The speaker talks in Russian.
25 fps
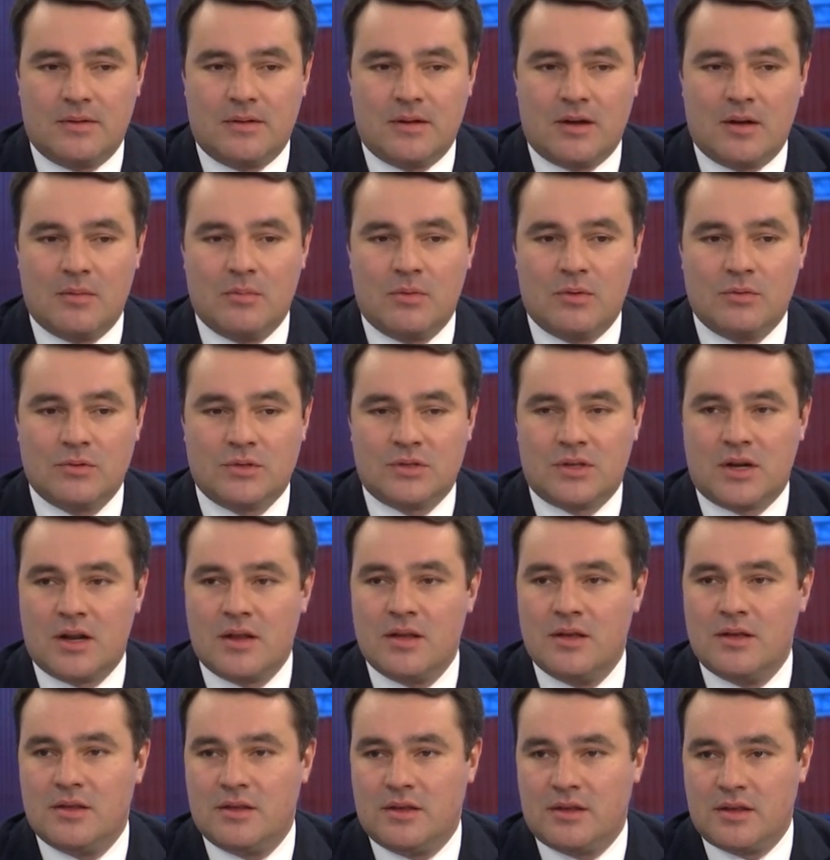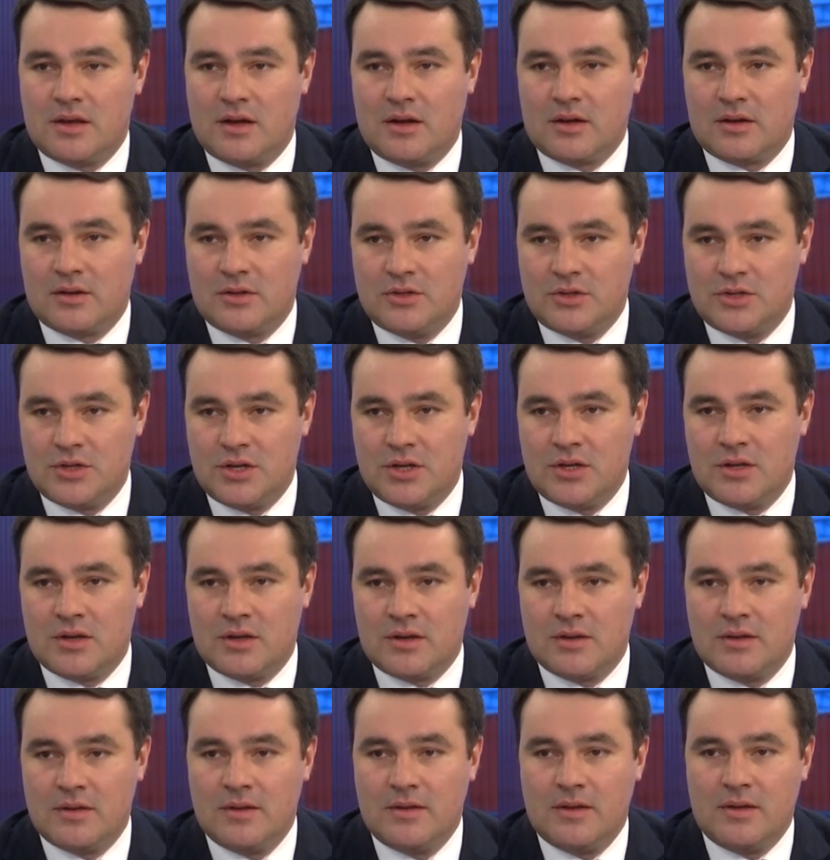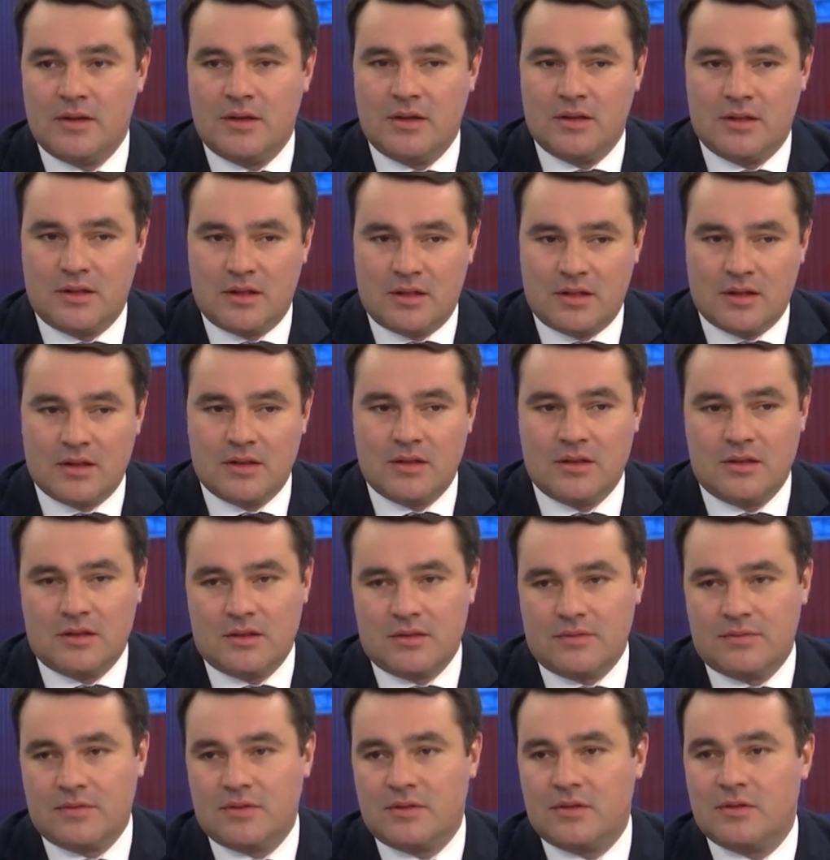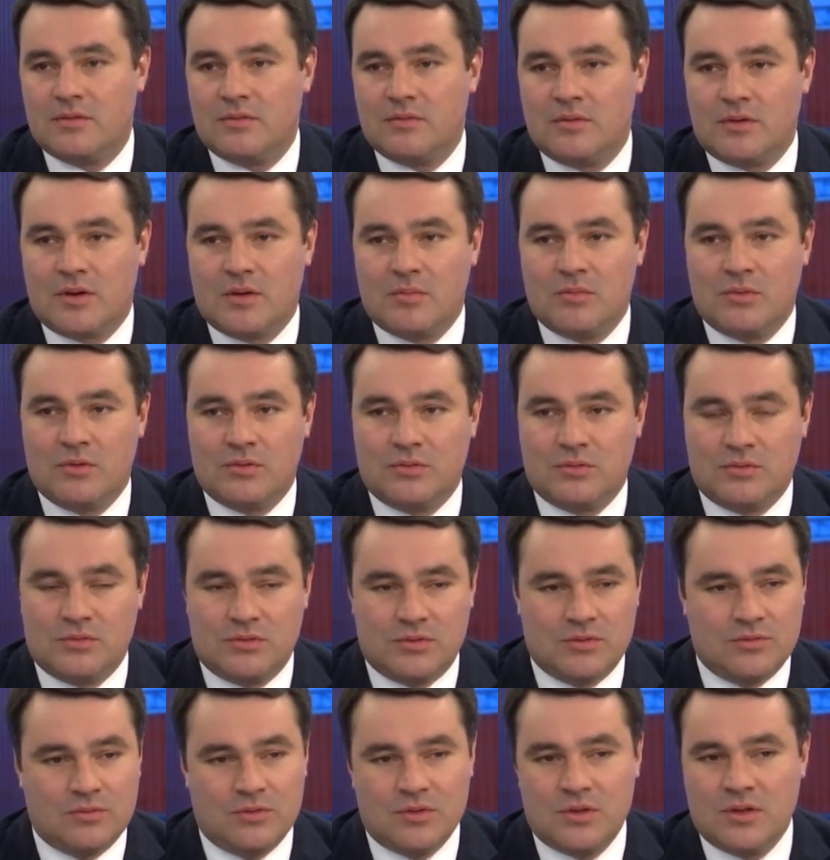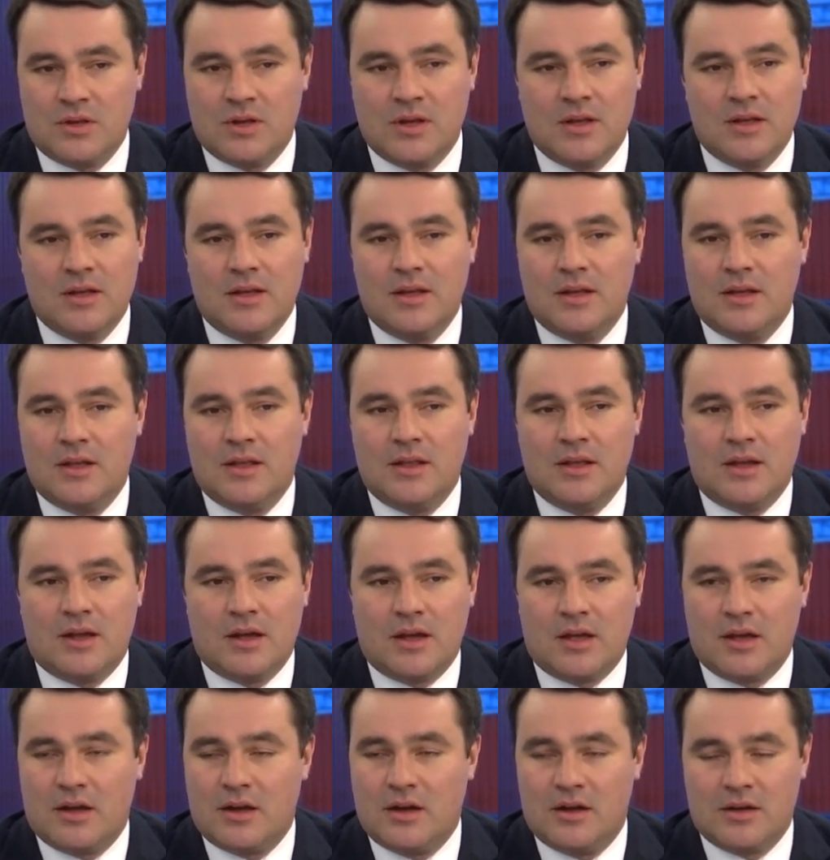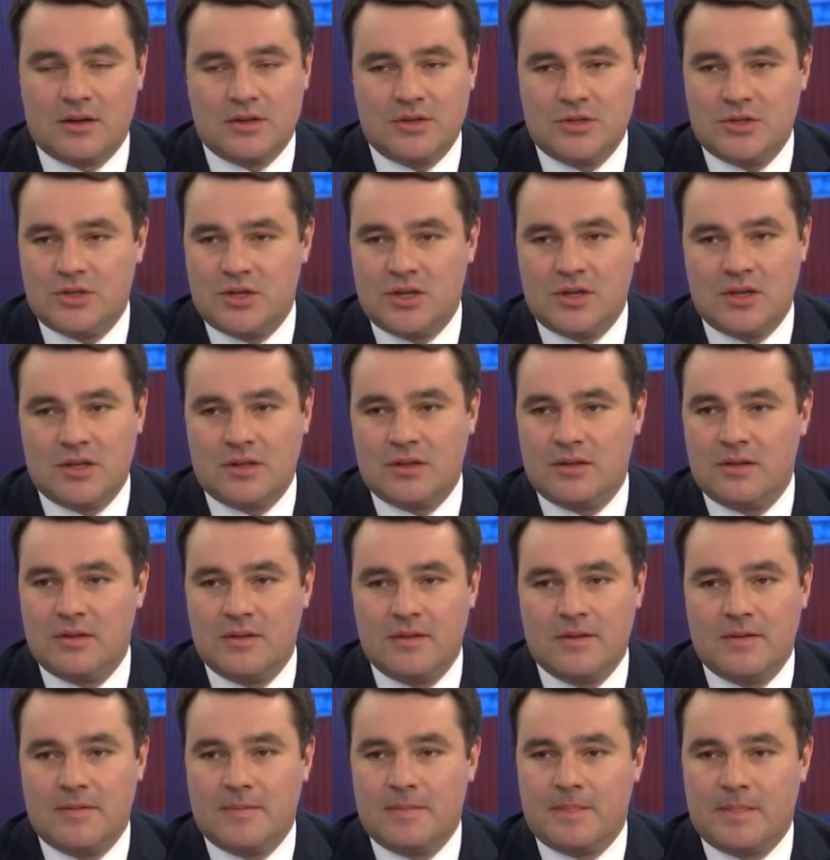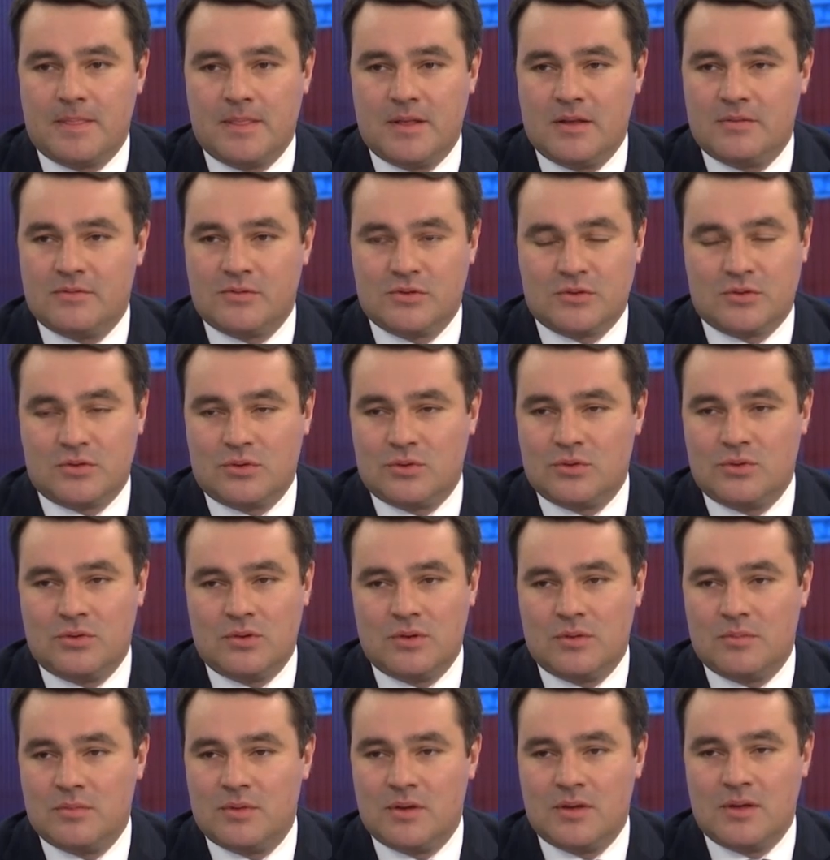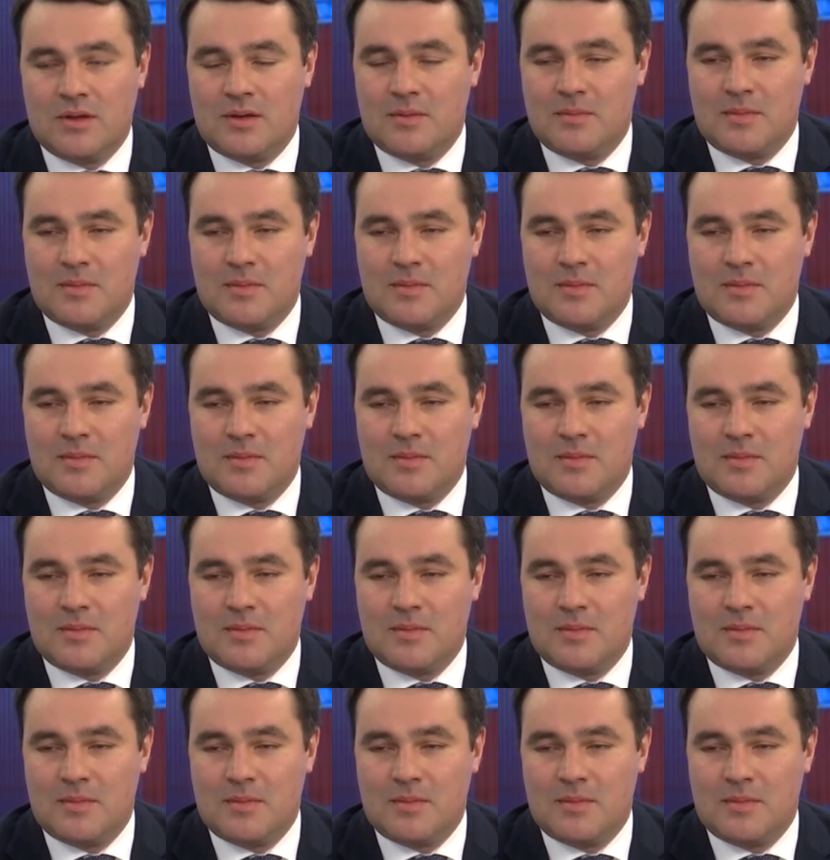как бы устранить эти ограничения и наладить эффективную работу. Сегодня никаких ограничений на инфраструктуре мы не